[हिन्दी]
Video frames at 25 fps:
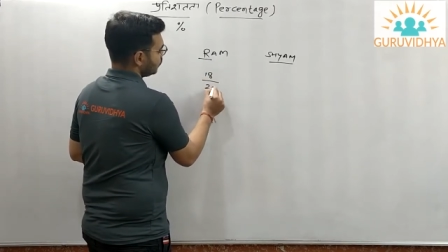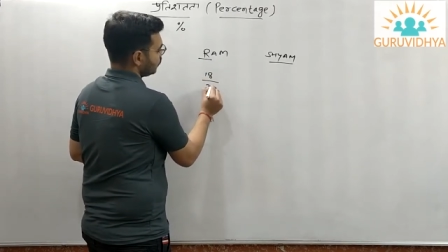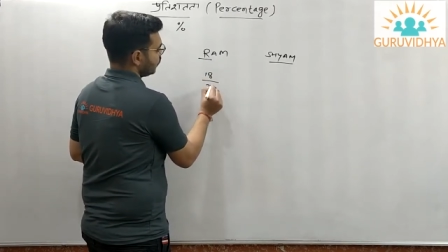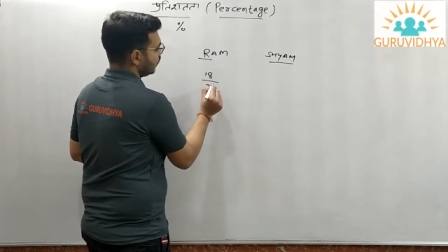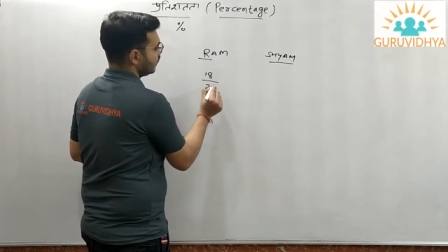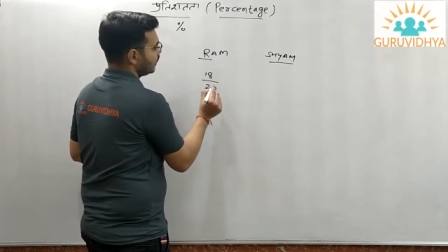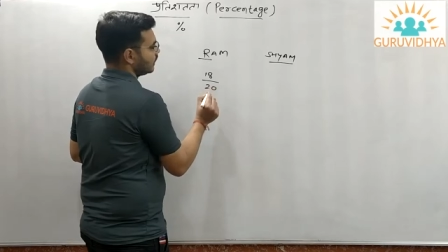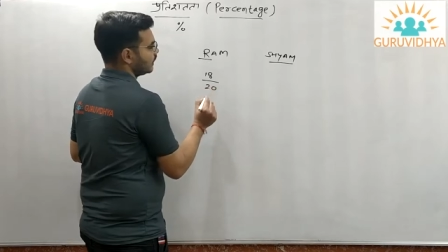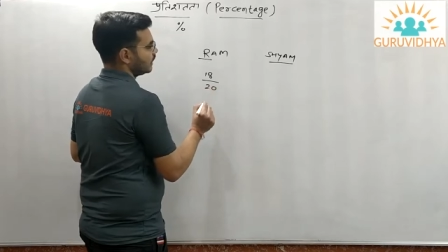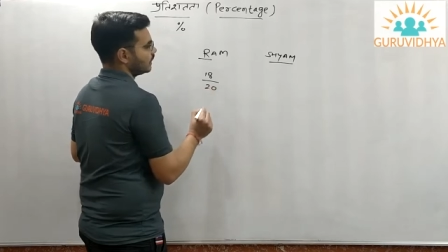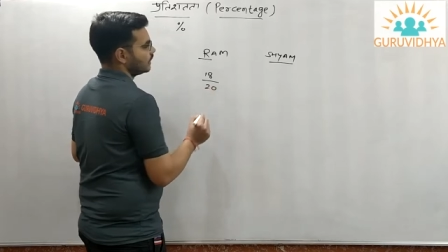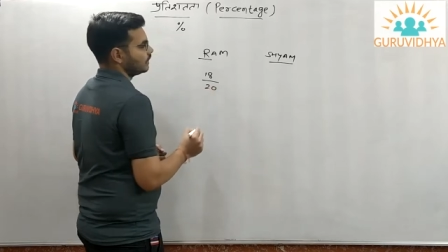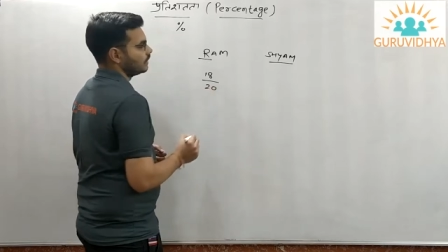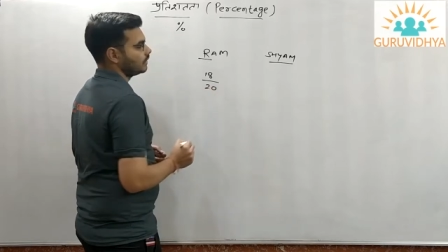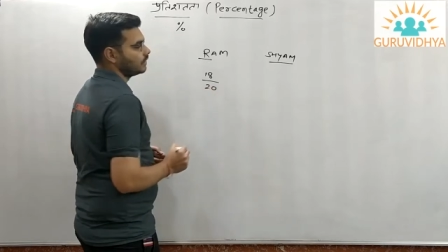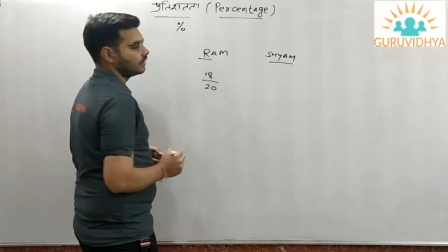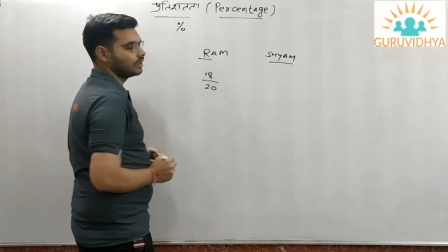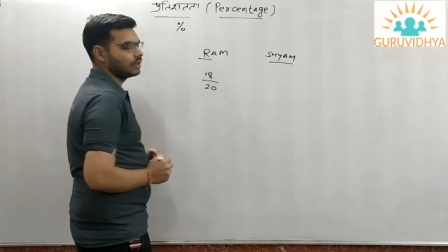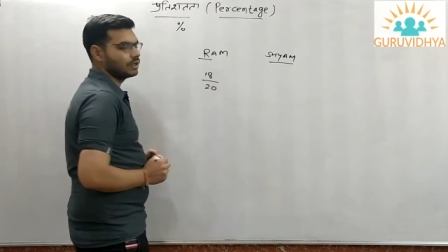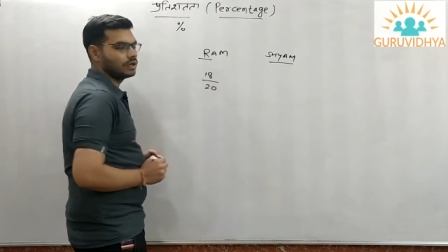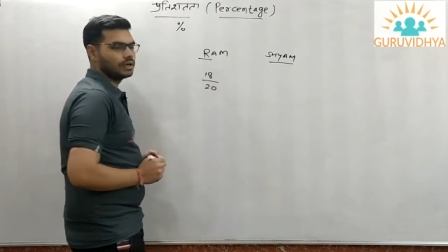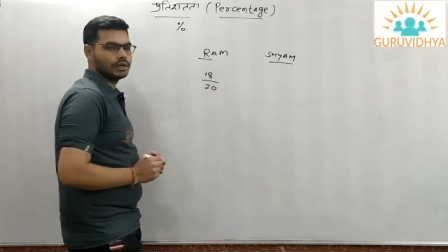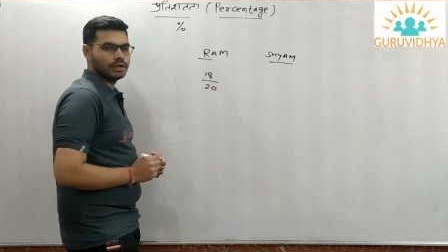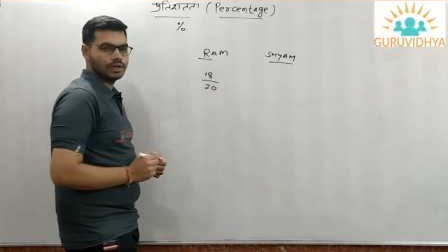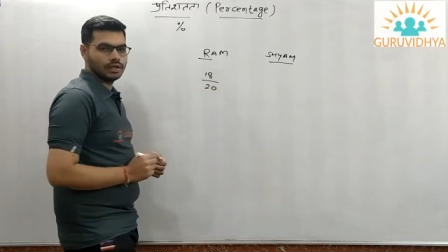20
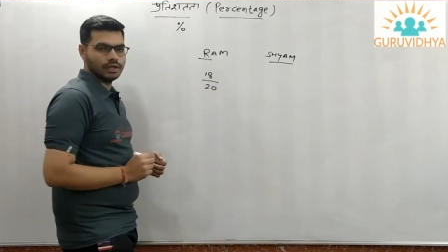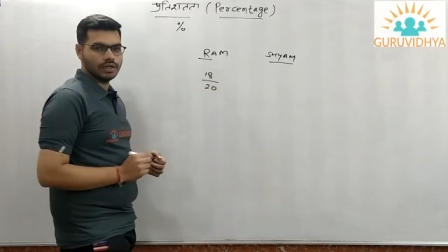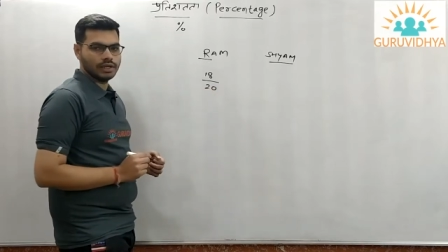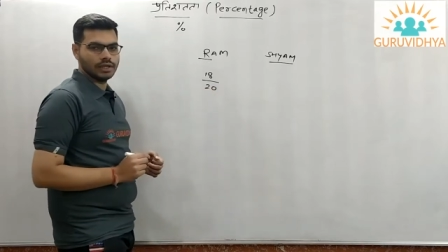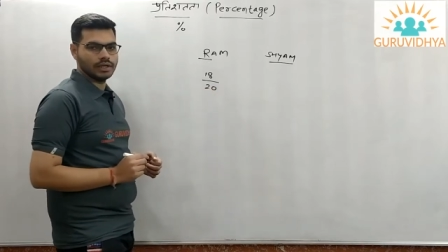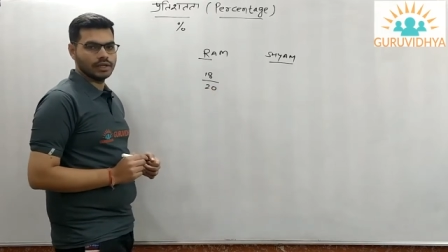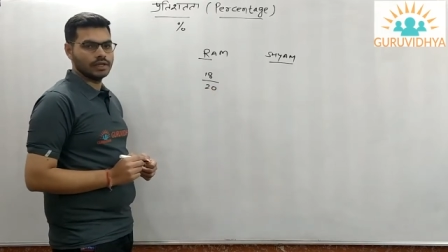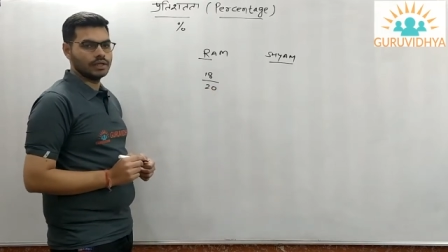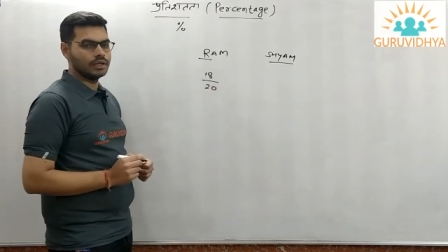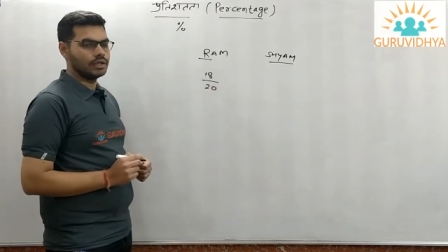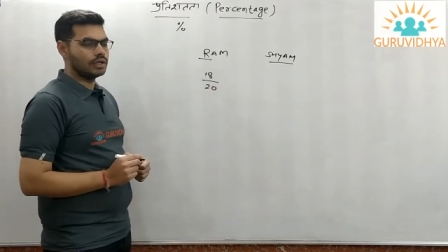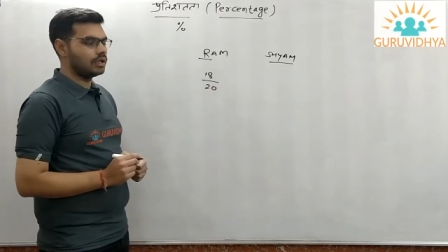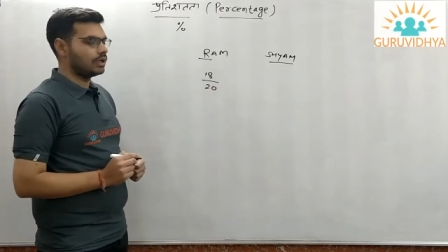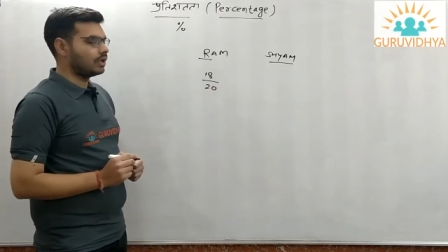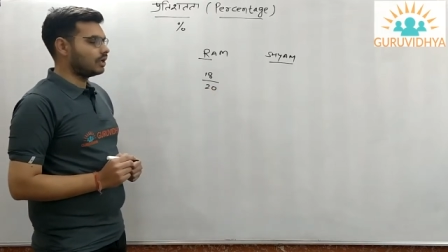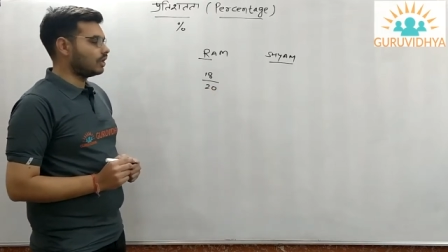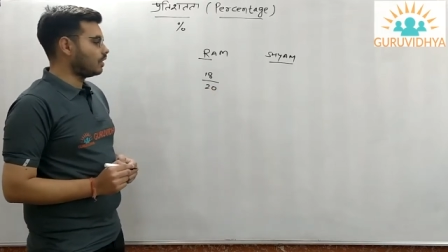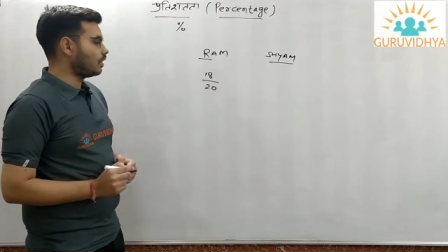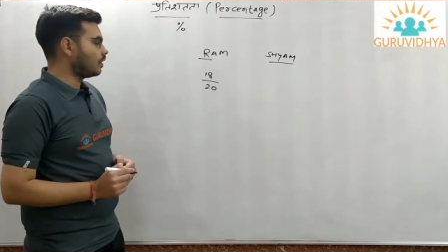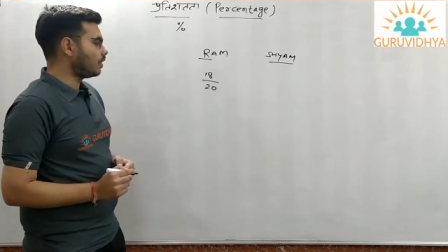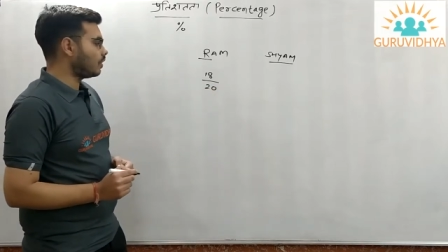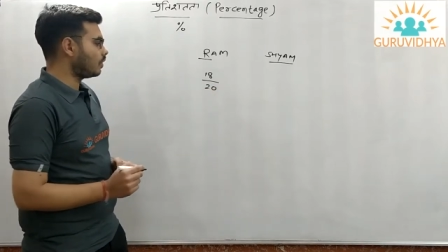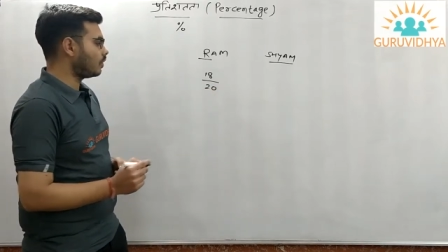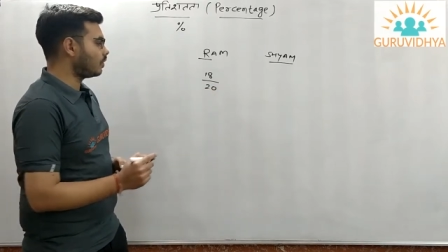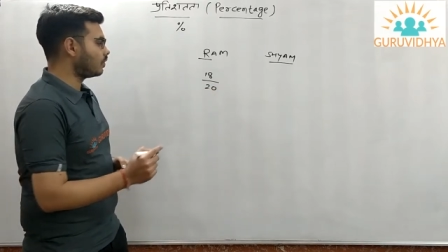ठीक है
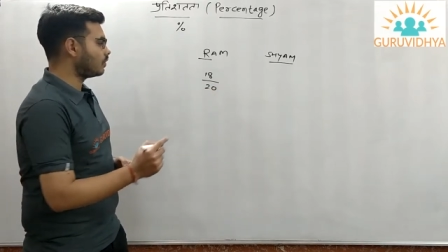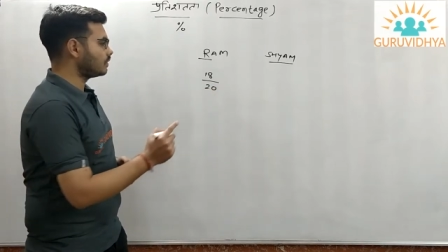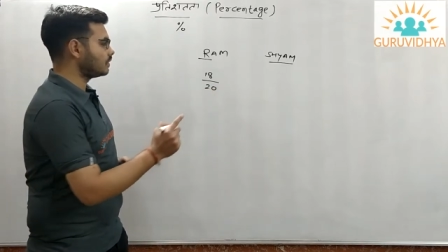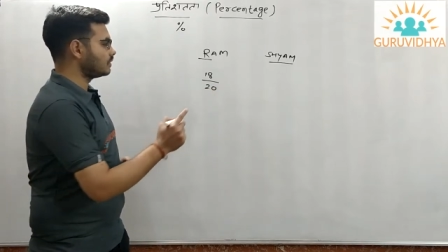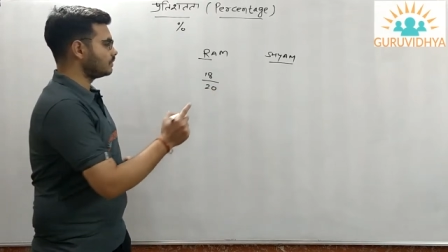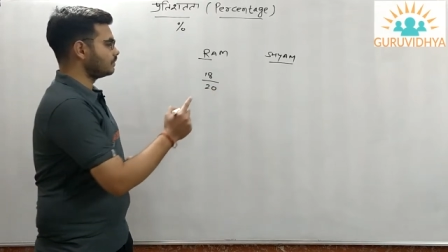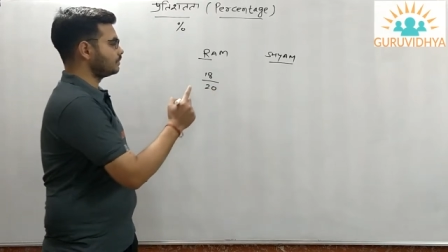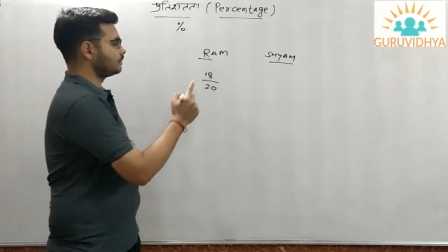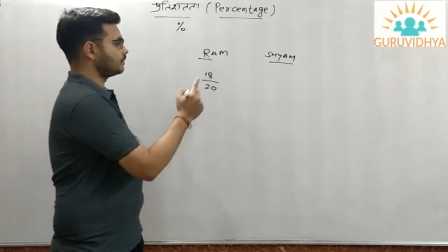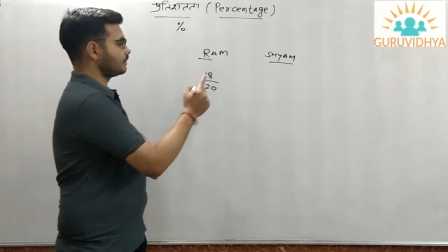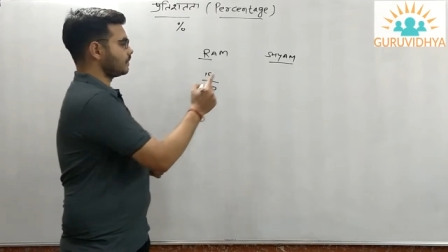और